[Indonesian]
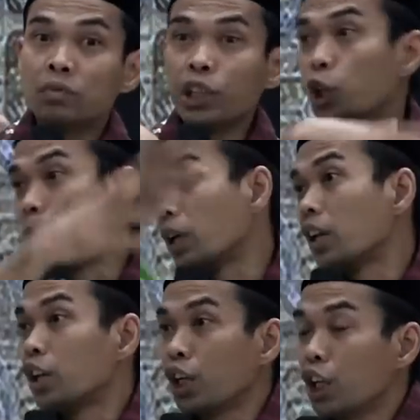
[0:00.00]

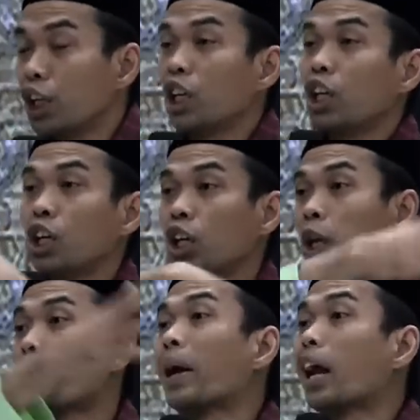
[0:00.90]
Hidupnya di
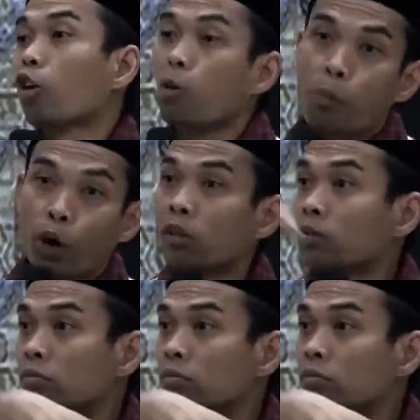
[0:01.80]
padang rumput.